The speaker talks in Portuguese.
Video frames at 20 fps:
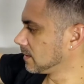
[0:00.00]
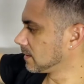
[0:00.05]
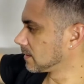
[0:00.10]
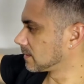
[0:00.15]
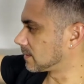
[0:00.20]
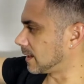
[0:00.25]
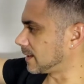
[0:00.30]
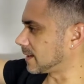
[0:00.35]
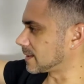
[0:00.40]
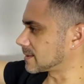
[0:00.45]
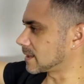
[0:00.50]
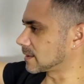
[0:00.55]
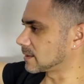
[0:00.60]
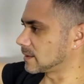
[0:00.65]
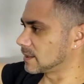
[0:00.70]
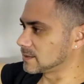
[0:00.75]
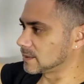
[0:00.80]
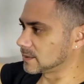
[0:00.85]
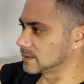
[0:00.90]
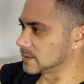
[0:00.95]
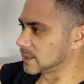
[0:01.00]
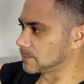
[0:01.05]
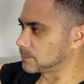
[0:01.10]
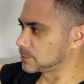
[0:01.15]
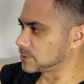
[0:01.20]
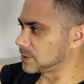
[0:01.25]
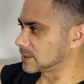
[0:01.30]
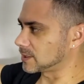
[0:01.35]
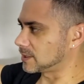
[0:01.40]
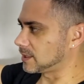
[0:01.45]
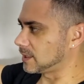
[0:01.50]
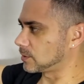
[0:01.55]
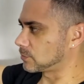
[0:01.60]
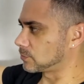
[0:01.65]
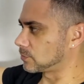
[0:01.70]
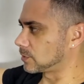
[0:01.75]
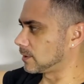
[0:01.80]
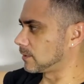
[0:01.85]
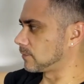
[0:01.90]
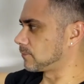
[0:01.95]
Tem essa, esse tampo de
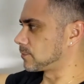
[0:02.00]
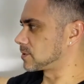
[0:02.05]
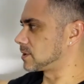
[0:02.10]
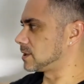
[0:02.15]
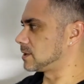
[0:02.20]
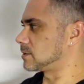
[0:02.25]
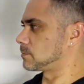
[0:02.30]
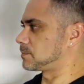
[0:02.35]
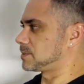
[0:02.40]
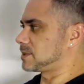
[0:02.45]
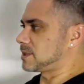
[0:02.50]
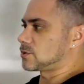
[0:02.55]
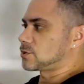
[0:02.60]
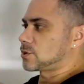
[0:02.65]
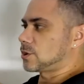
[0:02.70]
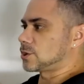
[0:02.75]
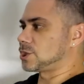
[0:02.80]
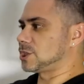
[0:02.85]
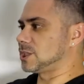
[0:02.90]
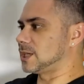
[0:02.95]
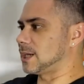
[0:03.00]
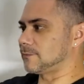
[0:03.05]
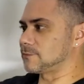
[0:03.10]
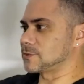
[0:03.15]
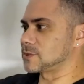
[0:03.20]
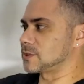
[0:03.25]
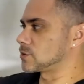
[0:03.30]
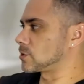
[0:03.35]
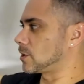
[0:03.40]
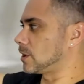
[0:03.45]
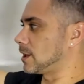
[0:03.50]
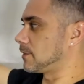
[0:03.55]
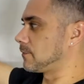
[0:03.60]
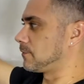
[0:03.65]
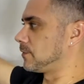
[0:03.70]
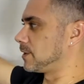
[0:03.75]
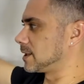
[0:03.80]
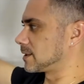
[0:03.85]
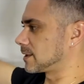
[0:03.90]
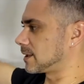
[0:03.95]
acrílico que você não precisa só tirar, você só
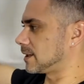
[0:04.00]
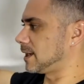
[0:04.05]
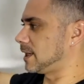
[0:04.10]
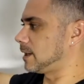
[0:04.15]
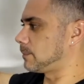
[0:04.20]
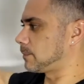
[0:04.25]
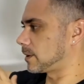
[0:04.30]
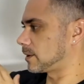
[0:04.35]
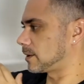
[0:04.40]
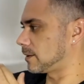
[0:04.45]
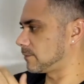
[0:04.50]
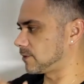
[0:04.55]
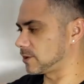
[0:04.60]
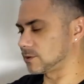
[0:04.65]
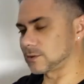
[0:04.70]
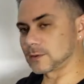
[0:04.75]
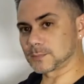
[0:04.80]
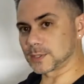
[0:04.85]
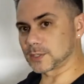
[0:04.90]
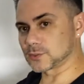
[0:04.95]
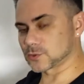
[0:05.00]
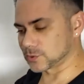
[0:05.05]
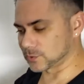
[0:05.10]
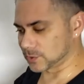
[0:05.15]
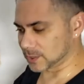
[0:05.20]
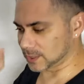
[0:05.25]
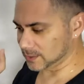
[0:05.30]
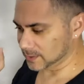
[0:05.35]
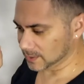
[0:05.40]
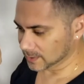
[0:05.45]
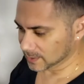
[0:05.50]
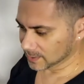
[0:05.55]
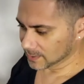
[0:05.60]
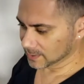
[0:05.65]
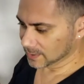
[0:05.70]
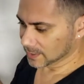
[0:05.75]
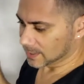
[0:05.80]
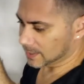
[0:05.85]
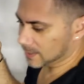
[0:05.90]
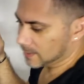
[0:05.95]
levanta ele para estar tá vendo a impressora.
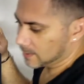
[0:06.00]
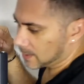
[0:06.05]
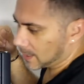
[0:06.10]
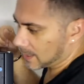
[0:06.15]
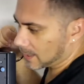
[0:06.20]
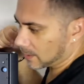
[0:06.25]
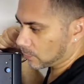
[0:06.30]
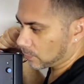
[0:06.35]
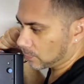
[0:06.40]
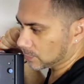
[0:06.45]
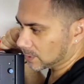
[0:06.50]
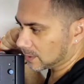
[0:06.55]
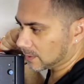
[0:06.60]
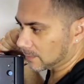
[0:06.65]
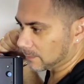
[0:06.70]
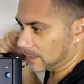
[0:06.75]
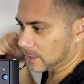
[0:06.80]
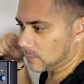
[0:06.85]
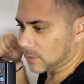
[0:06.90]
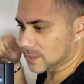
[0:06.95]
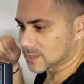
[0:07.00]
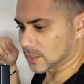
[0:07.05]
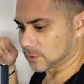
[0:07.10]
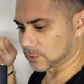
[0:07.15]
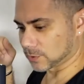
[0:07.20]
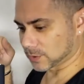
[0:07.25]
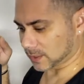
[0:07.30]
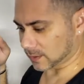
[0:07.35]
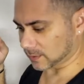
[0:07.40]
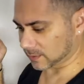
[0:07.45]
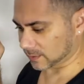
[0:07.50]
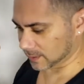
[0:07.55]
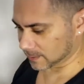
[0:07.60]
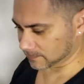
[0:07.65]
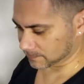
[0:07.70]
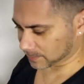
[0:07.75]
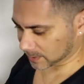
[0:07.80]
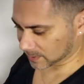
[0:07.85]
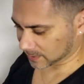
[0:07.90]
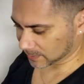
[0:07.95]
E ela conta também com essa outra
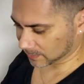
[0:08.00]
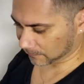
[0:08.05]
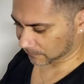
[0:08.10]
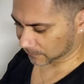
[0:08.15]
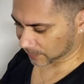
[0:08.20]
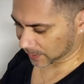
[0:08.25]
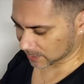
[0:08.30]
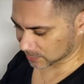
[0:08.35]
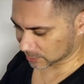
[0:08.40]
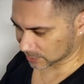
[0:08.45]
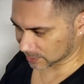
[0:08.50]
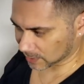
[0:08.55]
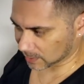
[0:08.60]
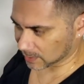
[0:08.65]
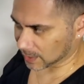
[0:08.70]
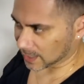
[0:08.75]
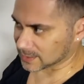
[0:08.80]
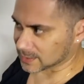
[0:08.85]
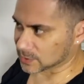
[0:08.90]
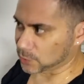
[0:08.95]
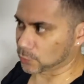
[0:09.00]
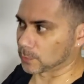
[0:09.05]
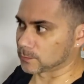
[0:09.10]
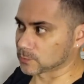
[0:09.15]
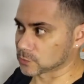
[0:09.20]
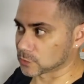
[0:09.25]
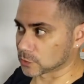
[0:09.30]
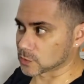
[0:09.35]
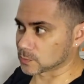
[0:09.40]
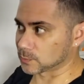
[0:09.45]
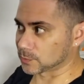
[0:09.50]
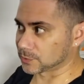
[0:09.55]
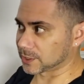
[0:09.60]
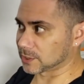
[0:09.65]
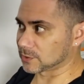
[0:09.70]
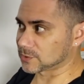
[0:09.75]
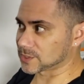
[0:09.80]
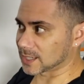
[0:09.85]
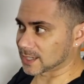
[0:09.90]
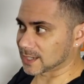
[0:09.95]
tampa aqui na frente, né? Assim como os outros
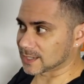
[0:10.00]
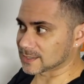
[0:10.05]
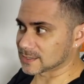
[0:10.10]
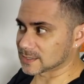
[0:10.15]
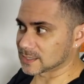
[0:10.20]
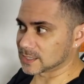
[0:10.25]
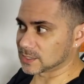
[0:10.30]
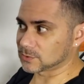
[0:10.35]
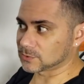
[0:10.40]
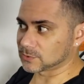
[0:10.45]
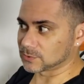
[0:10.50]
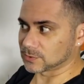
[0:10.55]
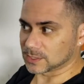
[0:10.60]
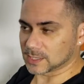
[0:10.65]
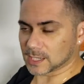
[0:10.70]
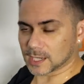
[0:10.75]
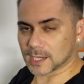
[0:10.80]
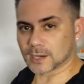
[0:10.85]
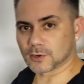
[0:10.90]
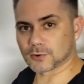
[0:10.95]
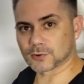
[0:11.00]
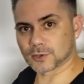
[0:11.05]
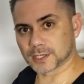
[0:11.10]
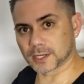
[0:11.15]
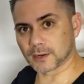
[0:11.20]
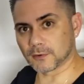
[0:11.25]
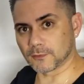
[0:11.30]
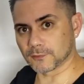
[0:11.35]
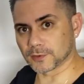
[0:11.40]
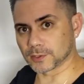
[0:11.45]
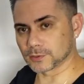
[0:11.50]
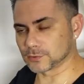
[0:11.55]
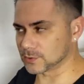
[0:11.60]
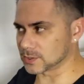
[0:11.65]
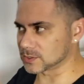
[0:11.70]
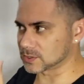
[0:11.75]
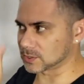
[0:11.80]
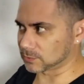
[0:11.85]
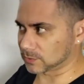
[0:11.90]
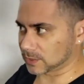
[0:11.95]
modelos H5 e a Core
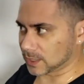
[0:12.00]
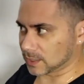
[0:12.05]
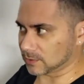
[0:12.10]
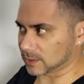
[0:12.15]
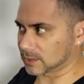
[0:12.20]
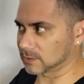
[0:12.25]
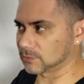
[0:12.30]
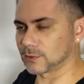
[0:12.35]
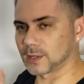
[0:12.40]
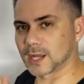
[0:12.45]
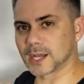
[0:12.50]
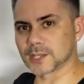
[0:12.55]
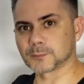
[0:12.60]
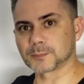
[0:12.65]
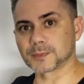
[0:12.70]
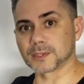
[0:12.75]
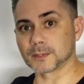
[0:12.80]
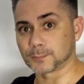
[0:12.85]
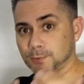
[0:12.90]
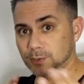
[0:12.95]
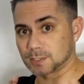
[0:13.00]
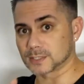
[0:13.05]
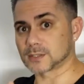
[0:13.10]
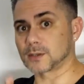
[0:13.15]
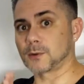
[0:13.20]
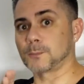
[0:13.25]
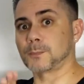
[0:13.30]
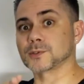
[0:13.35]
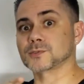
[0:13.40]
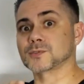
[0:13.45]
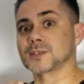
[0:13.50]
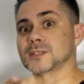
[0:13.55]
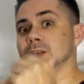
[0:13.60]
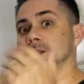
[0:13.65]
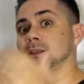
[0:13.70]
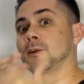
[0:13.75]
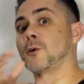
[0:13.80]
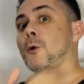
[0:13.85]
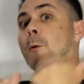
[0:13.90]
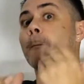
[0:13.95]
A1V2 que eu tenho aqui do lado, depois eu posso fazer
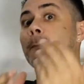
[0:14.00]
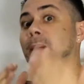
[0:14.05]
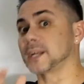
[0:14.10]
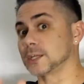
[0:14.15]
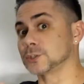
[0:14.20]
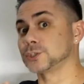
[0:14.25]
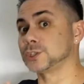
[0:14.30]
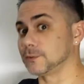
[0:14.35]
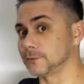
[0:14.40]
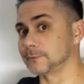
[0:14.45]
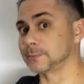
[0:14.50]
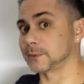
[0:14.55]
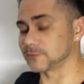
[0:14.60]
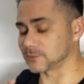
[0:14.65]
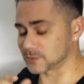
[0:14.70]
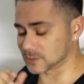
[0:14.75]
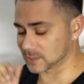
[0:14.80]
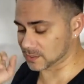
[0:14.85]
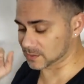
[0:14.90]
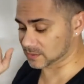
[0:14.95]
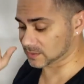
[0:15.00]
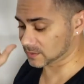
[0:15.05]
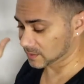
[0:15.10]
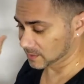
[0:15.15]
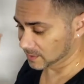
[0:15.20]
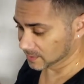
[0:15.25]
até um comparativo para vocês,